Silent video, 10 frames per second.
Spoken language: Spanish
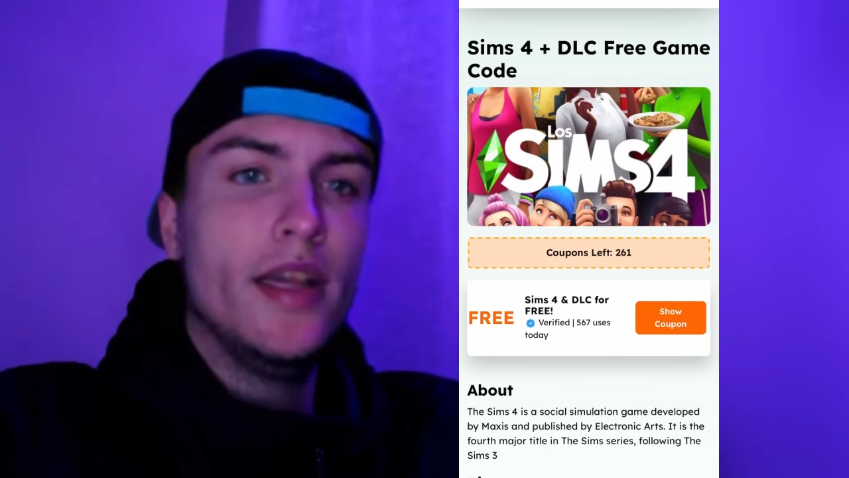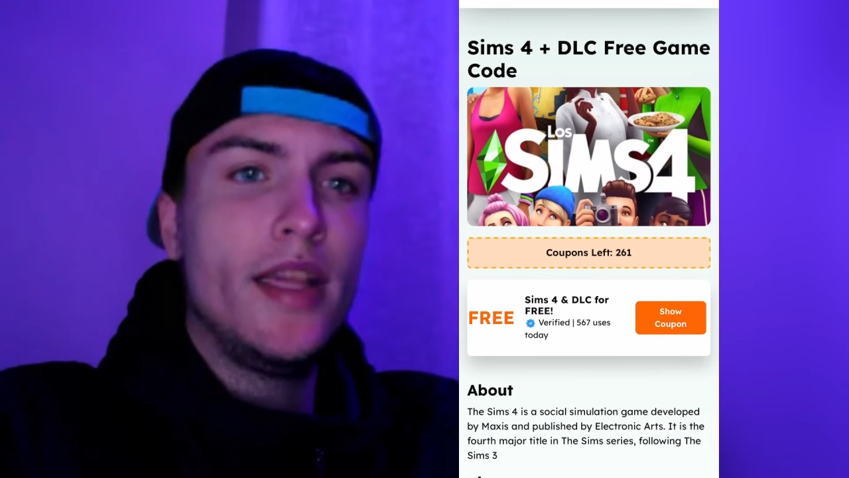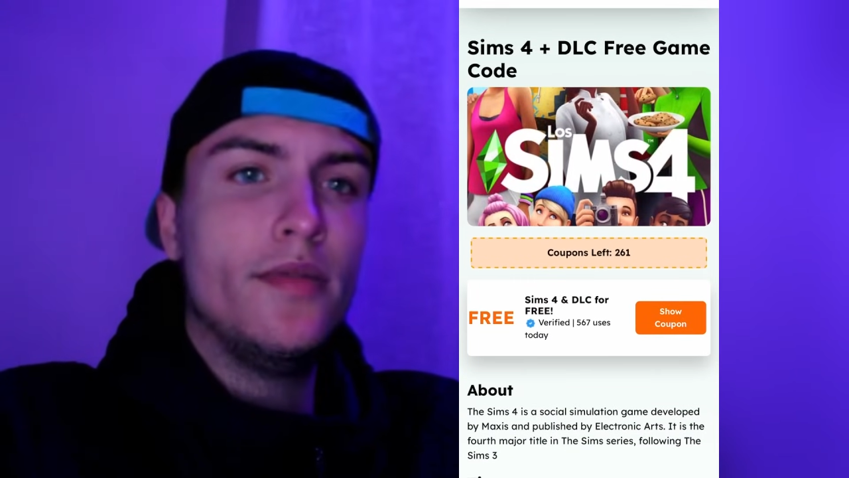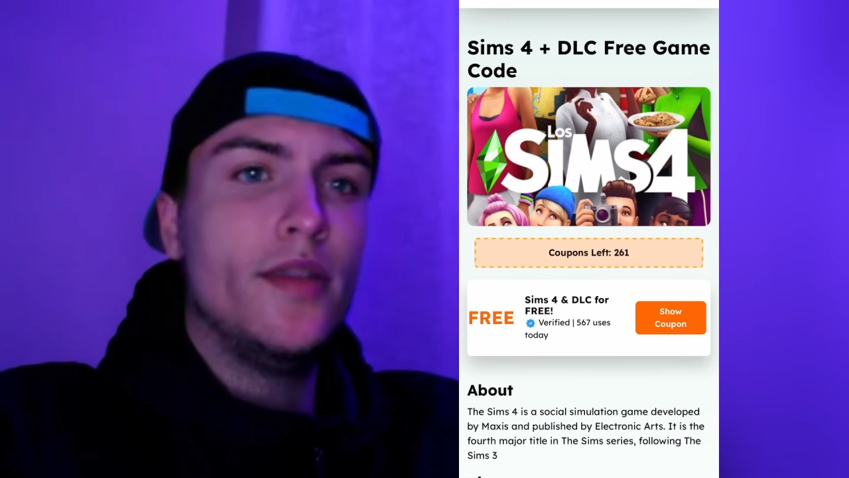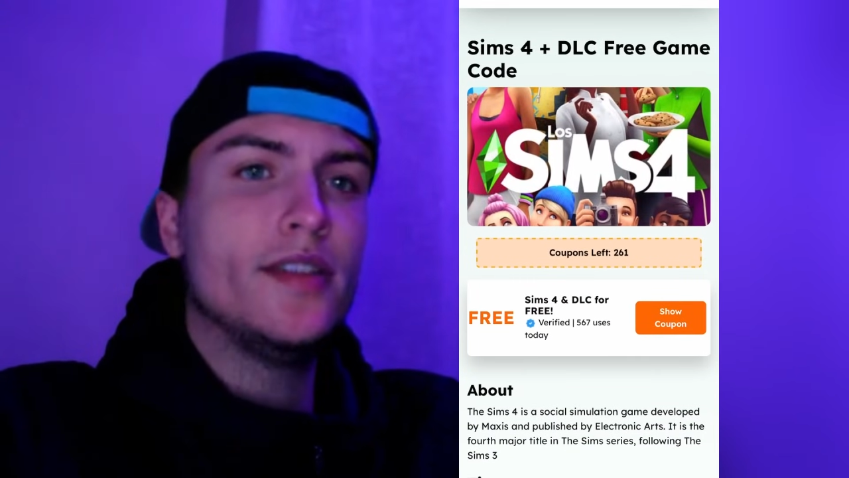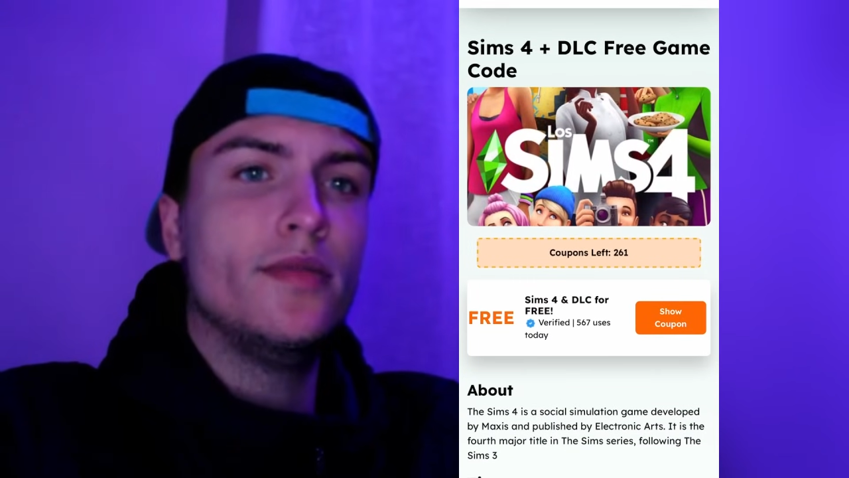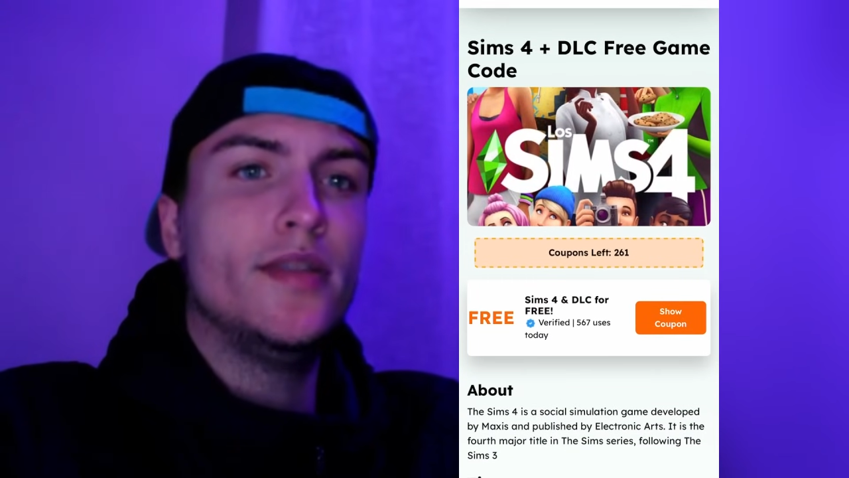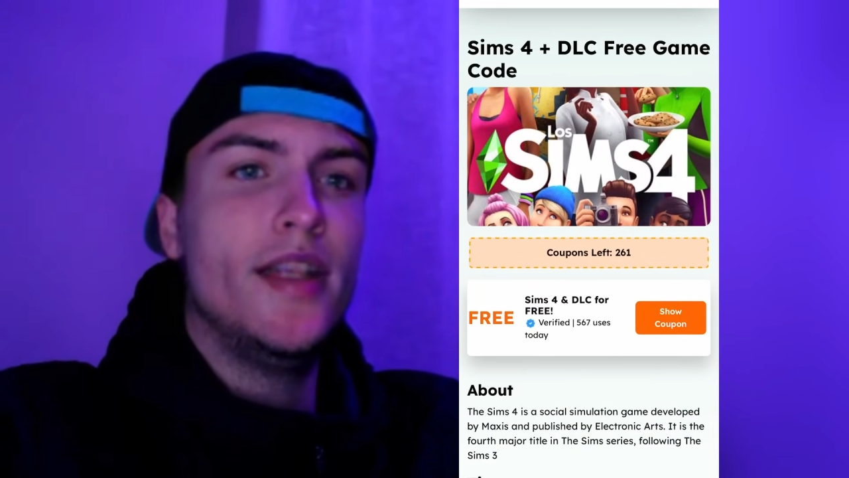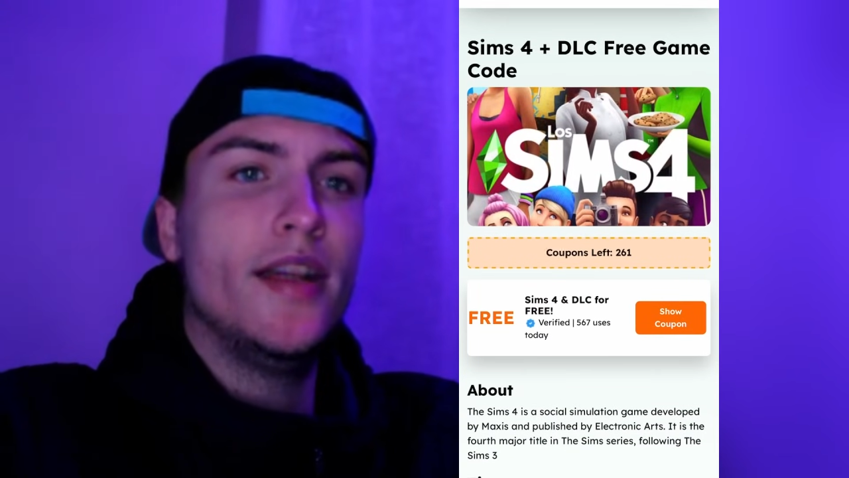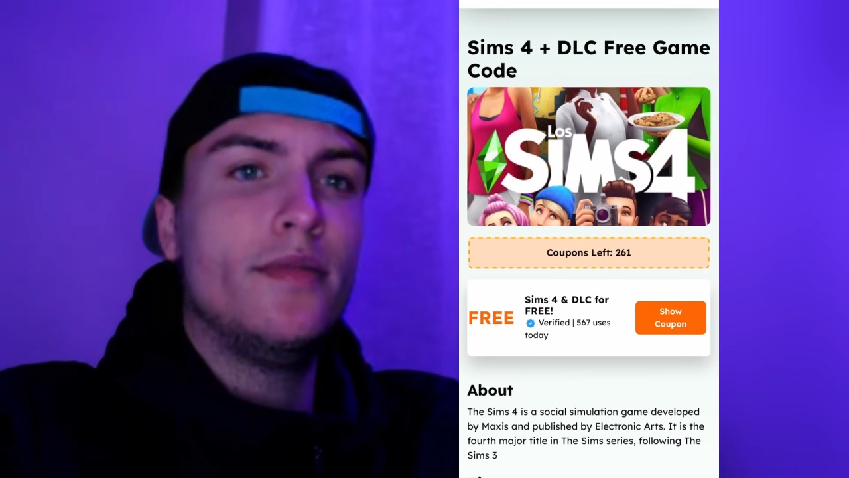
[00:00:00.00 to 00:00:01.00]
que podéis
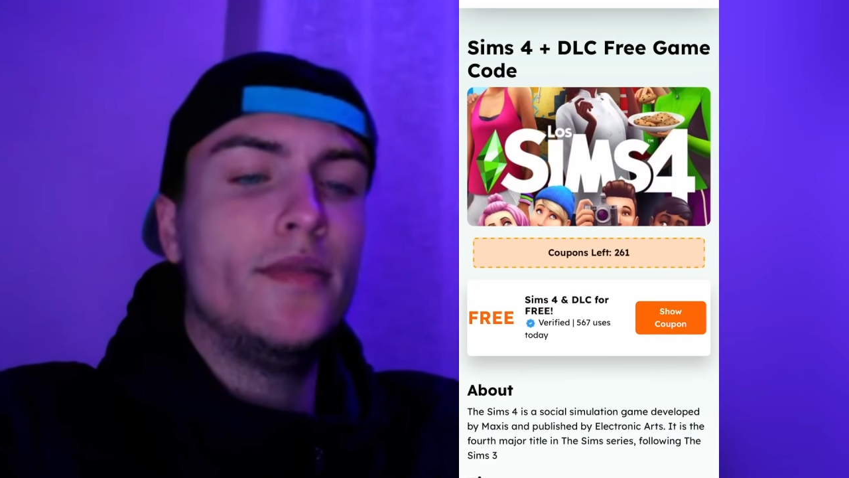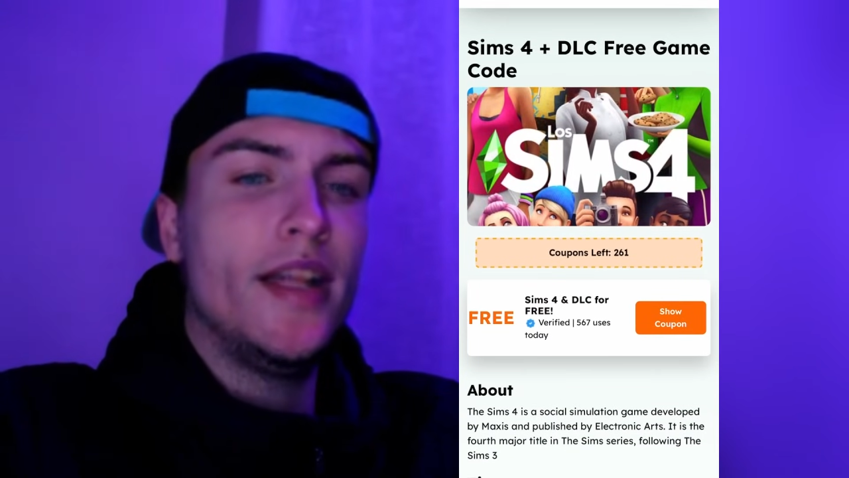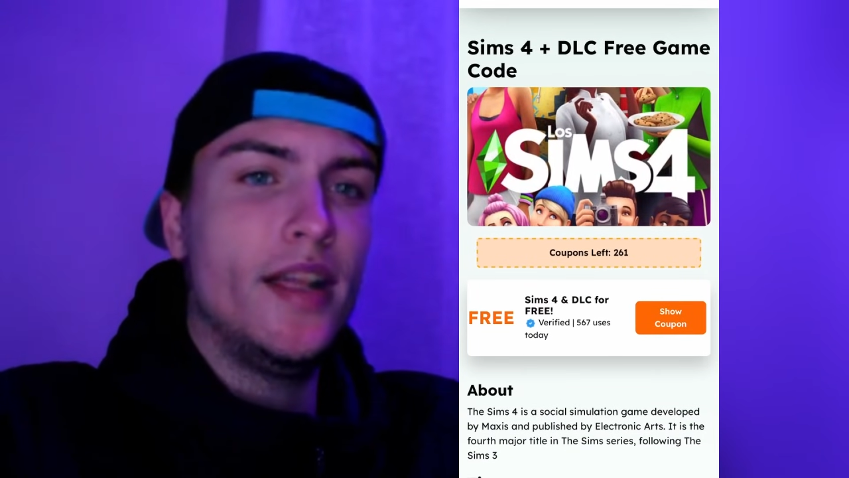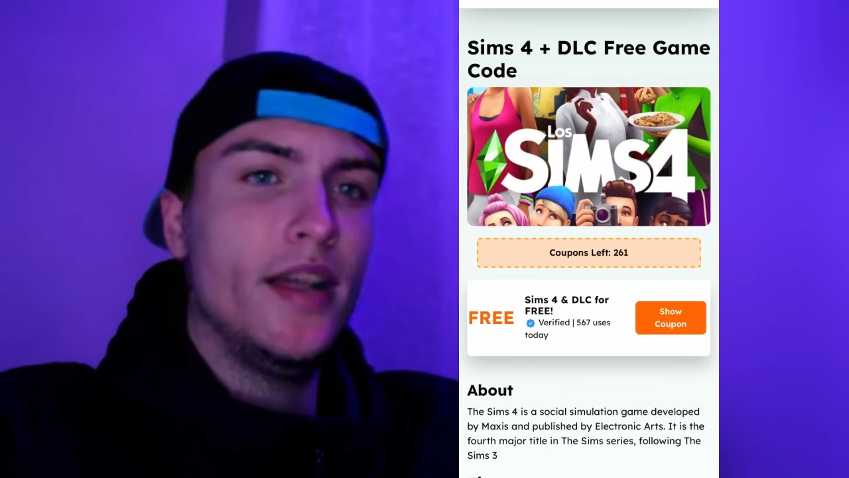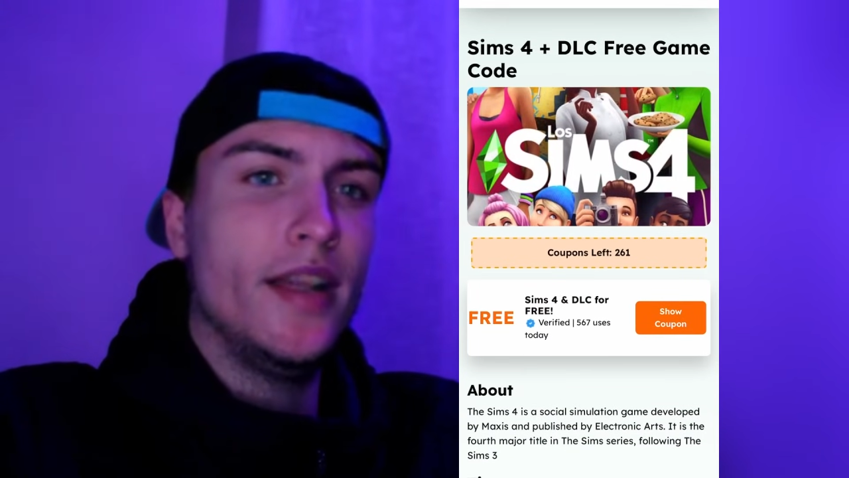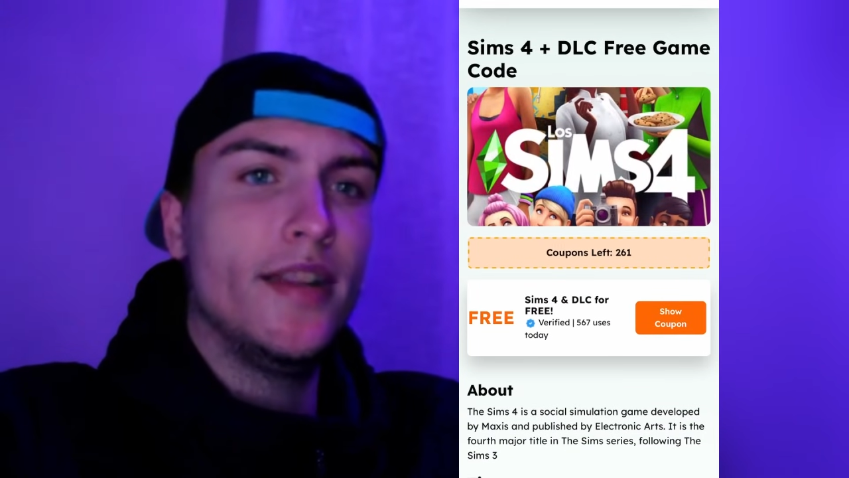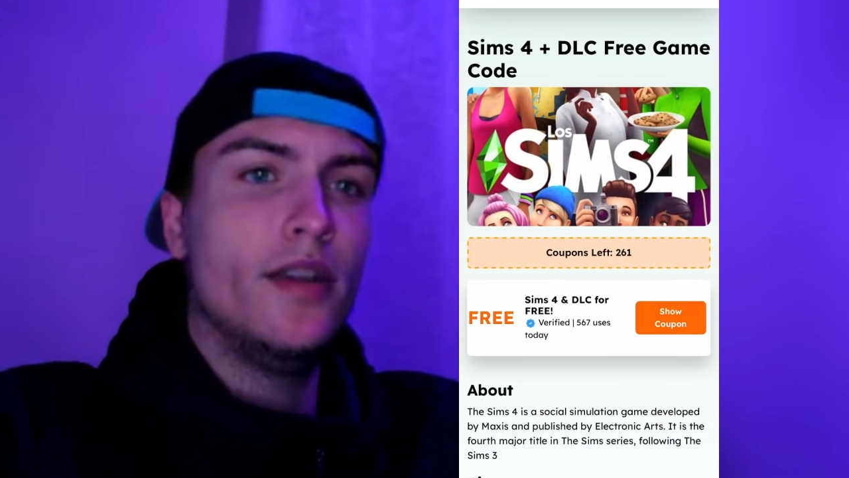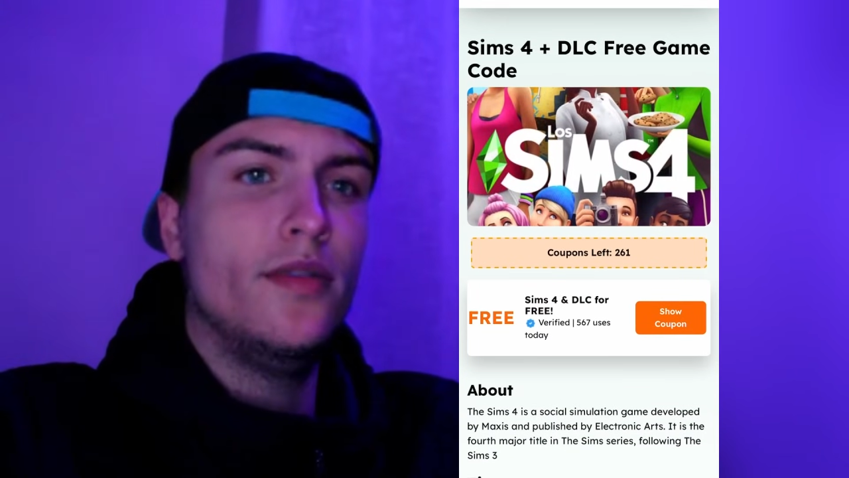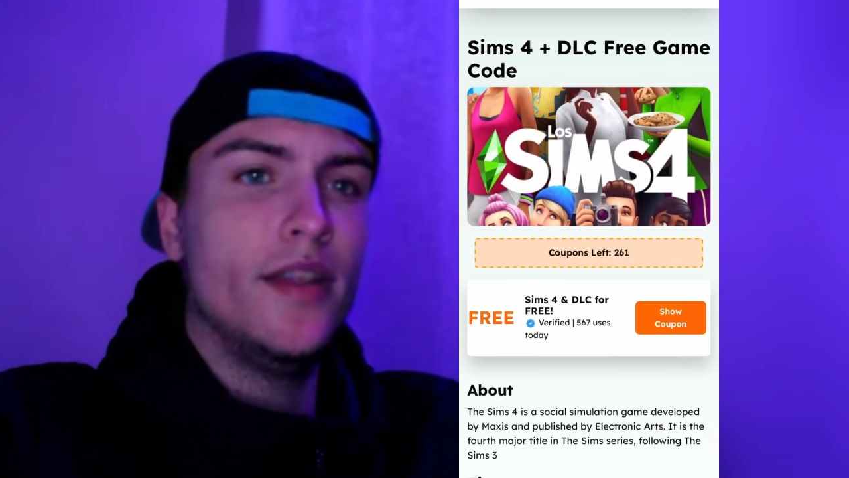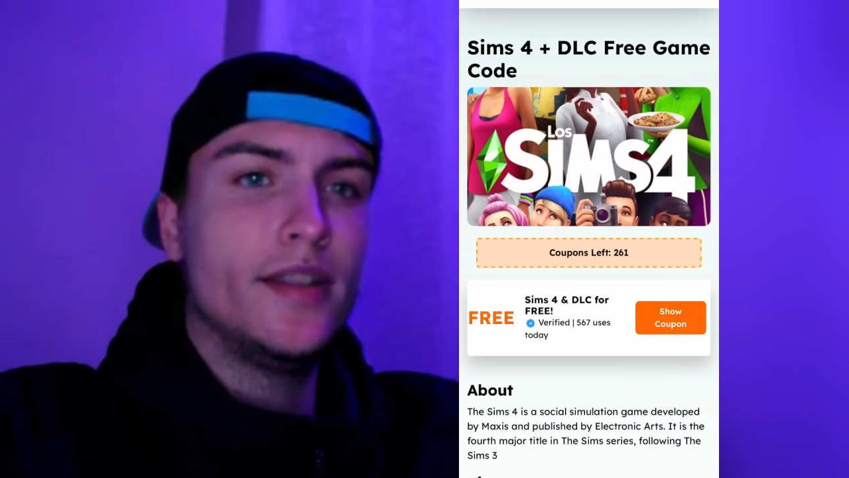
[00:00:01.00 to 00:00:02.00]
obtener para
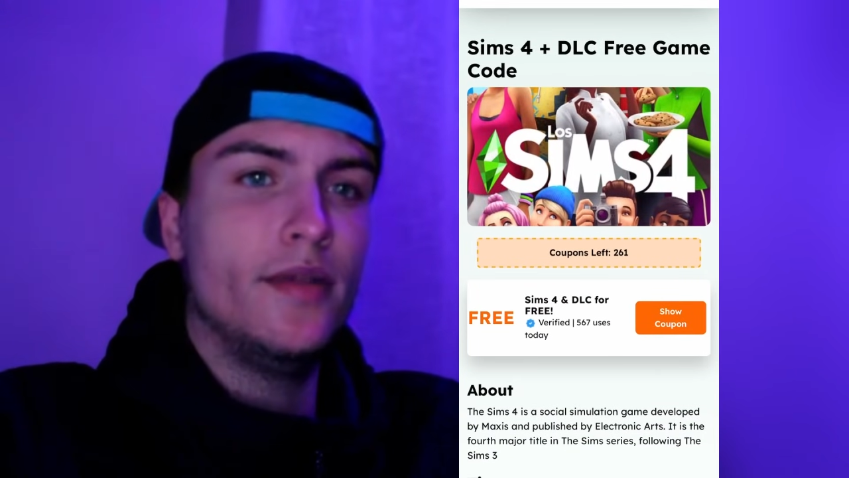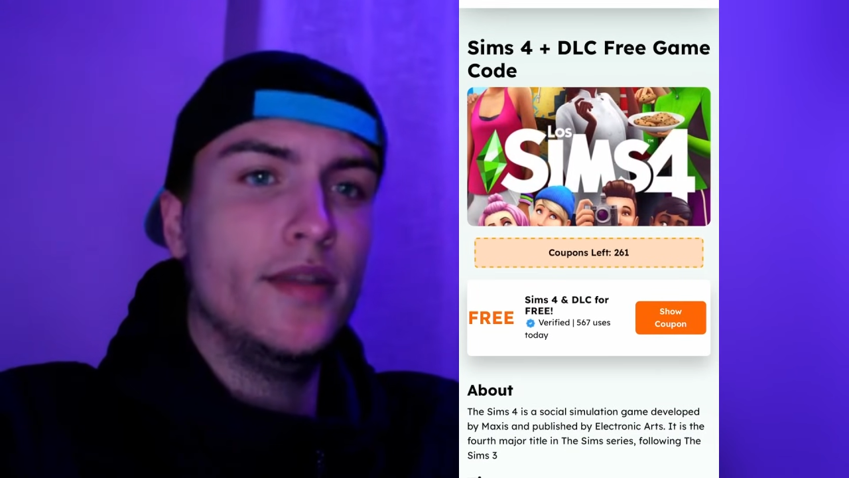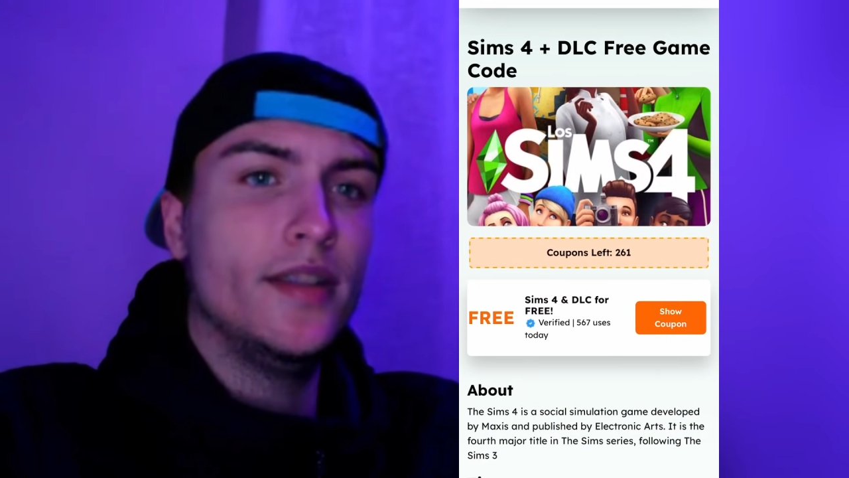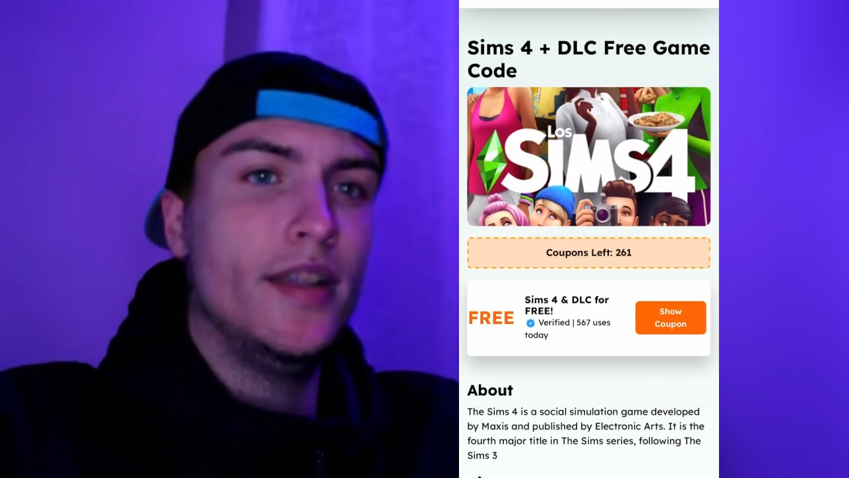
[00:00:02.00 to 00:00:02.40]
canjearlo directamente